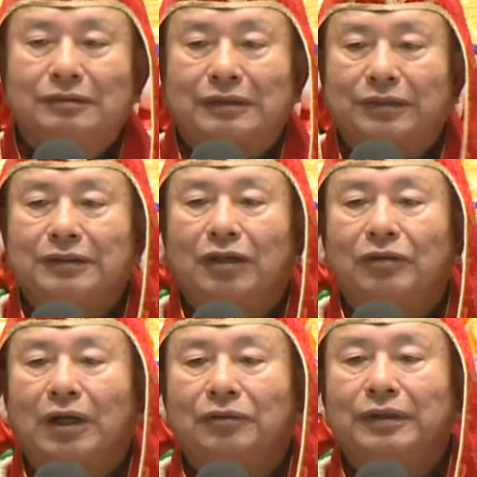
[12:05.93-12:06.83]
参加
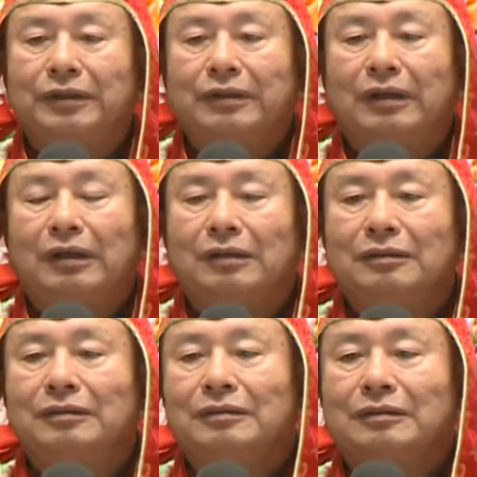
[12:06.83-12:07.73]
法会啊，
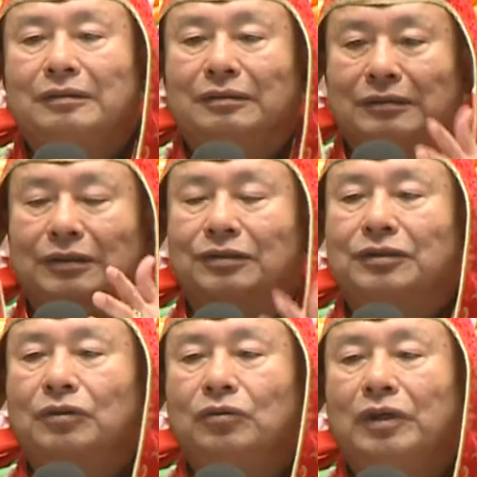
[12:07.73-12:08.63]
这个
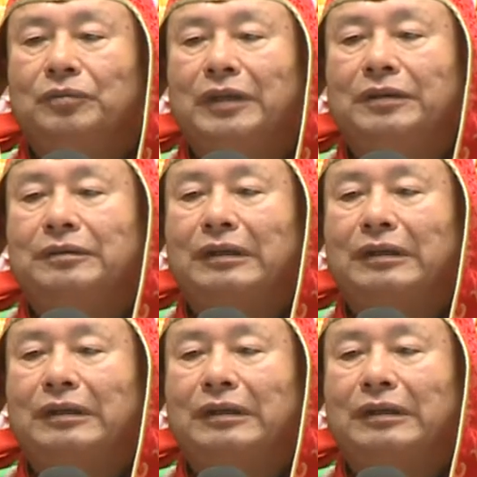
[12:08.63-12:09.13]
陈惠美